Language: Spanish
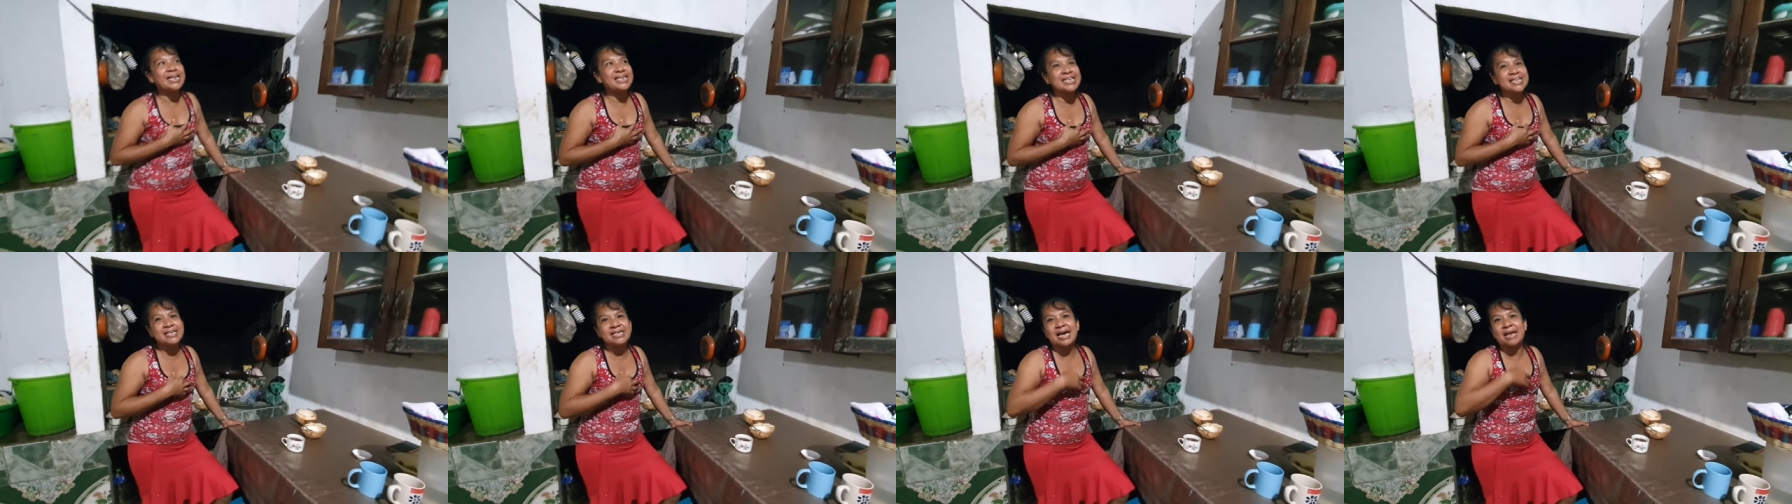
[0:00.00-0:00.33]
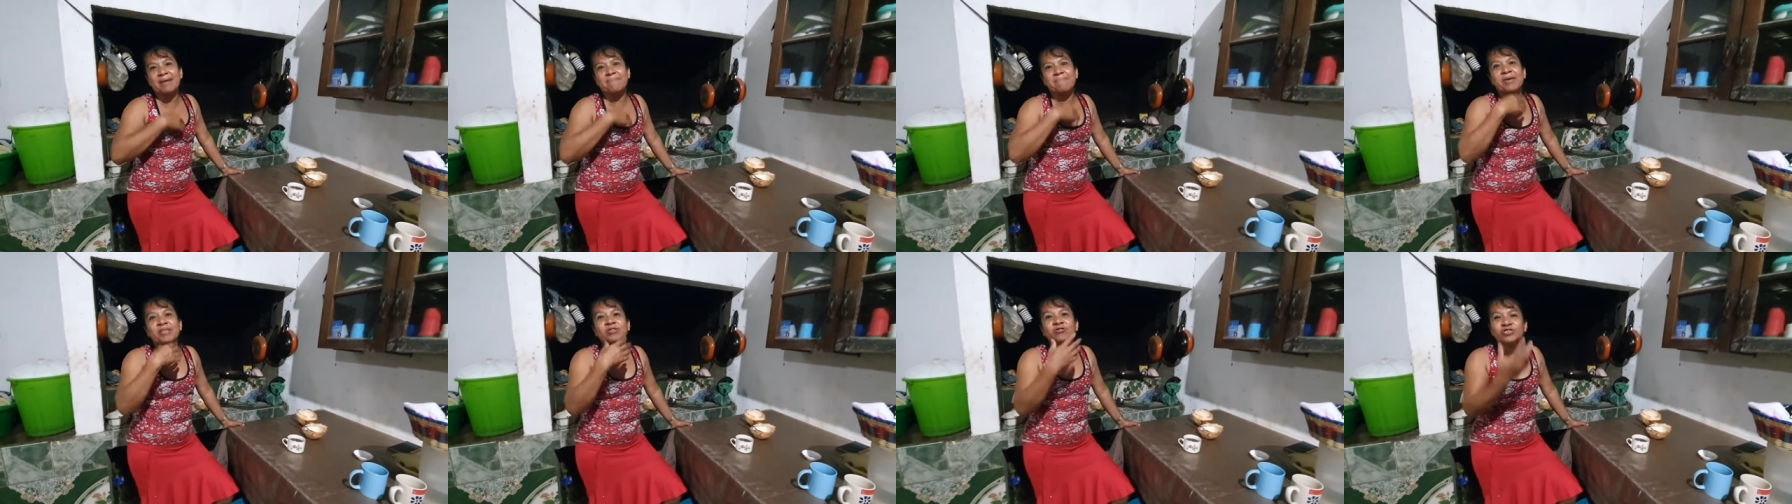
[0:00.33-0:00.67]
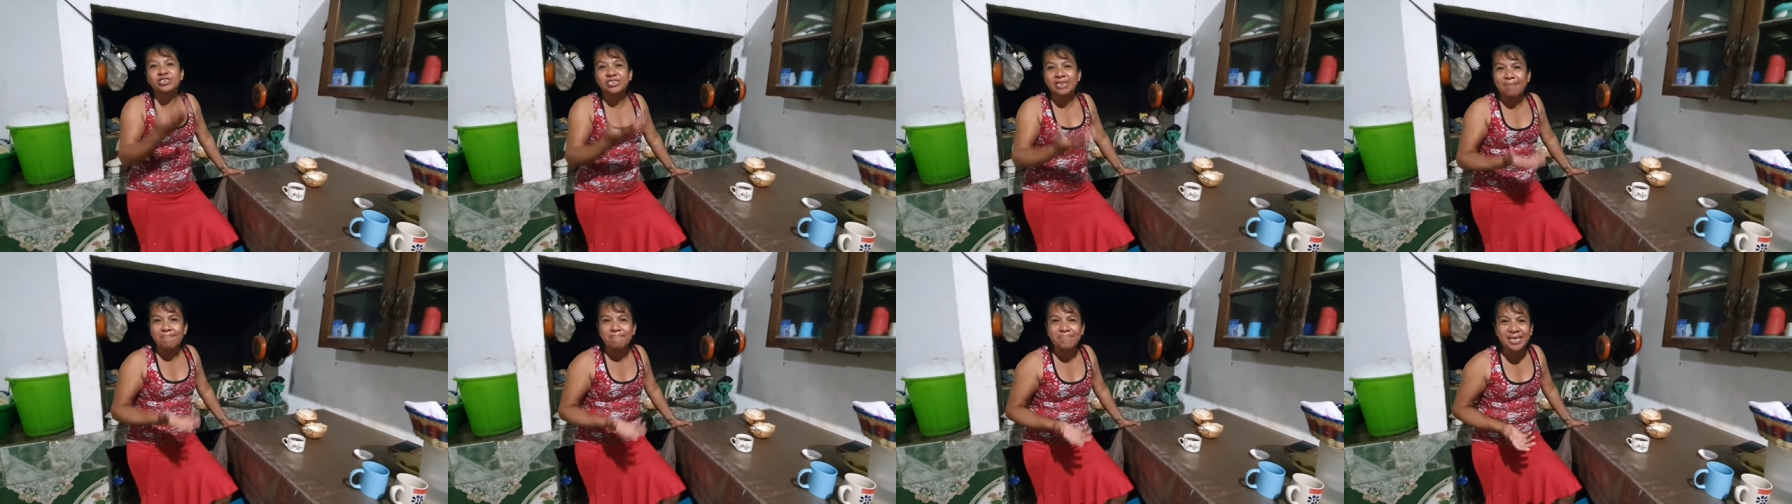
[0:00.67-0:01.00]
Y al menos
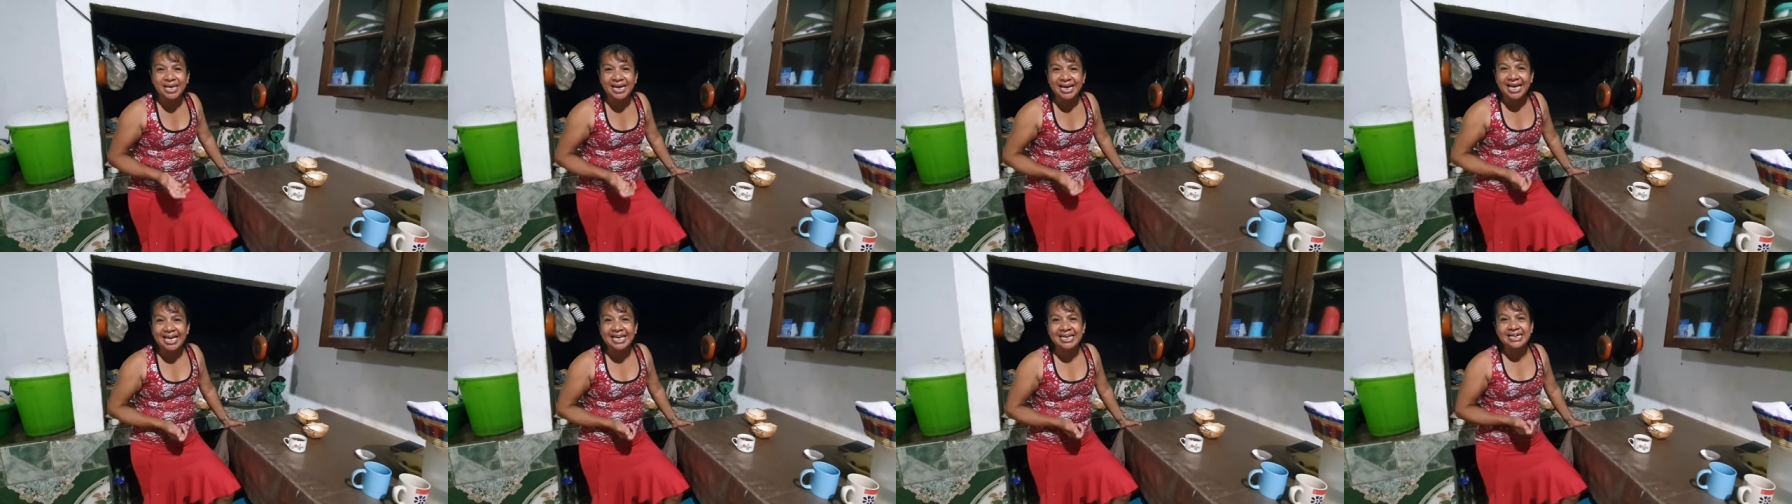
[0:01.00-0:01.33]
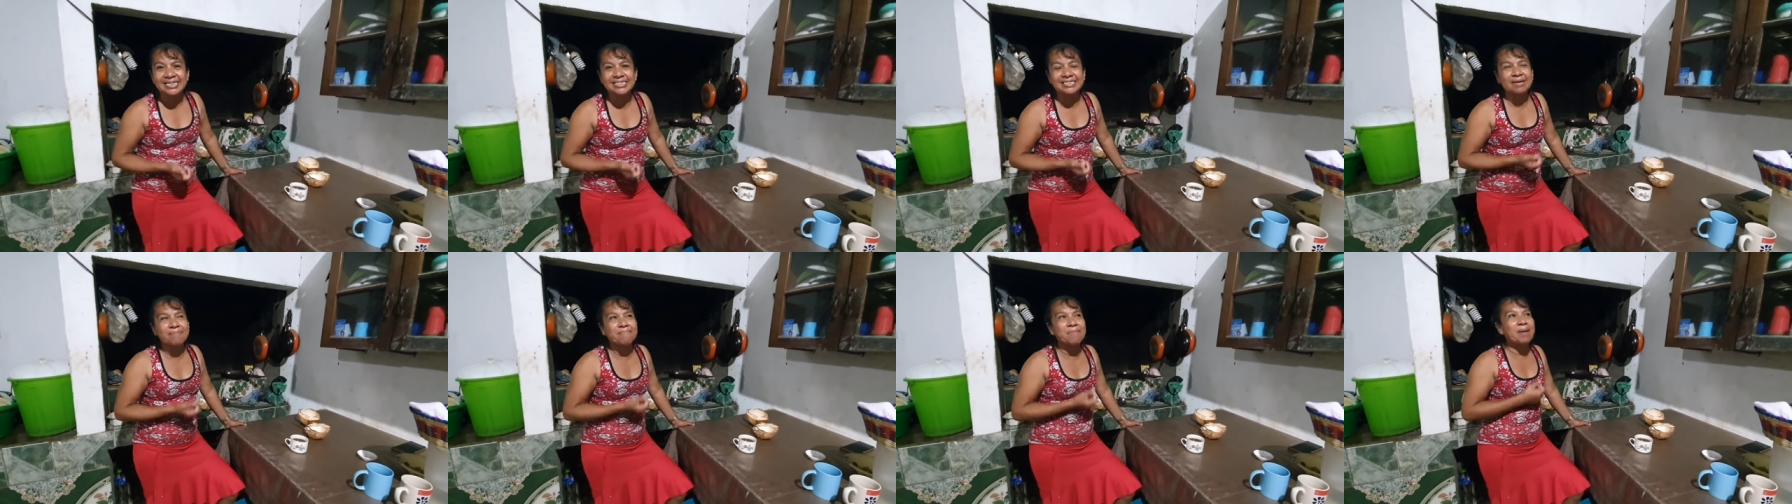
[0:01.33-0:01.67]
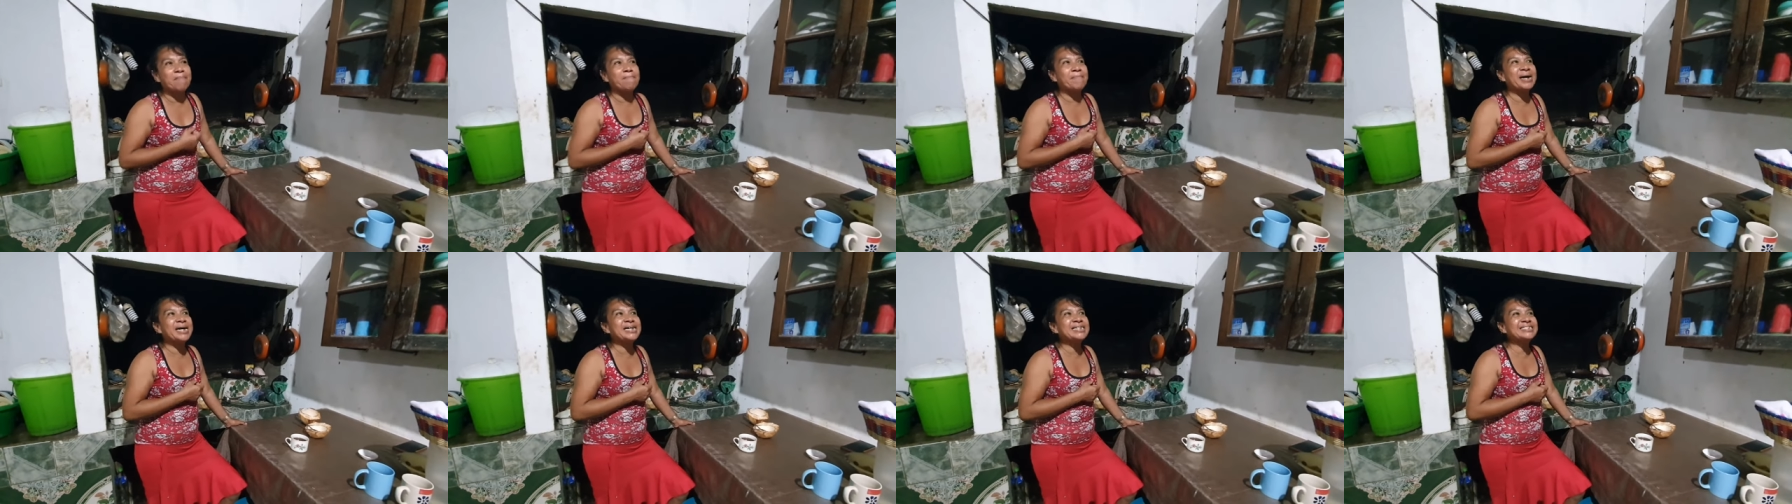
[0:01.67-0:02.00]
también ellas de
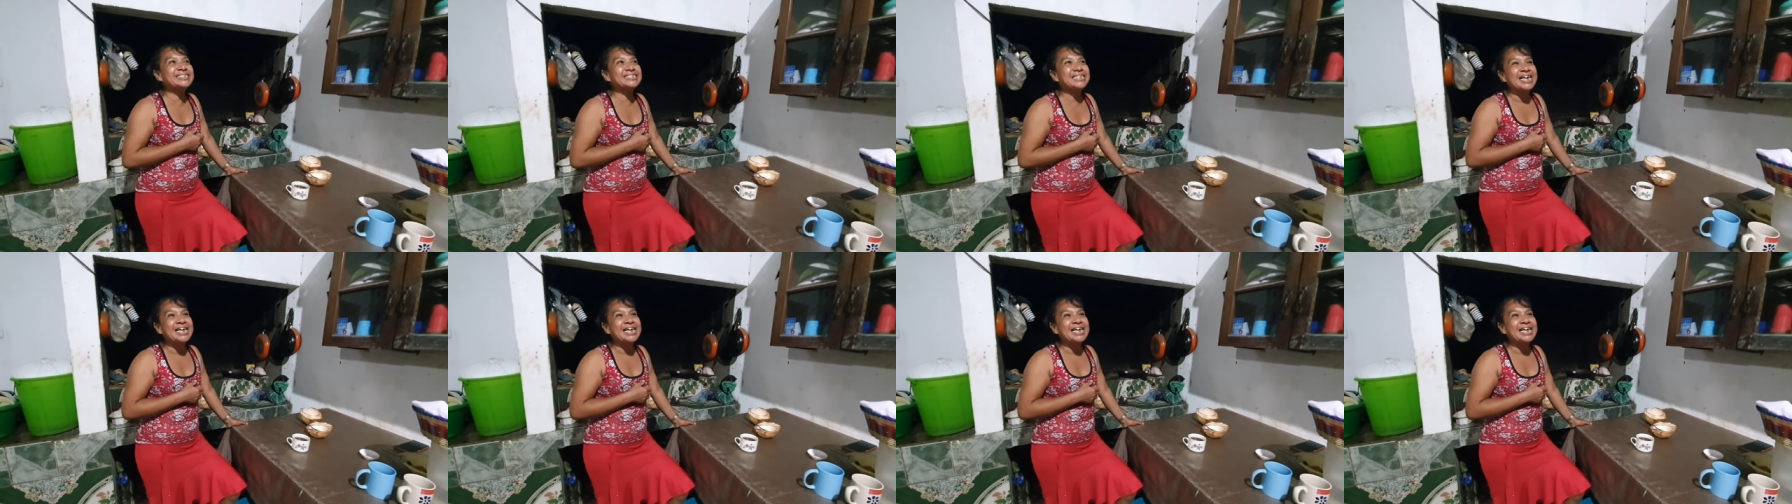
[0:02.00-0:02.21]
mamás,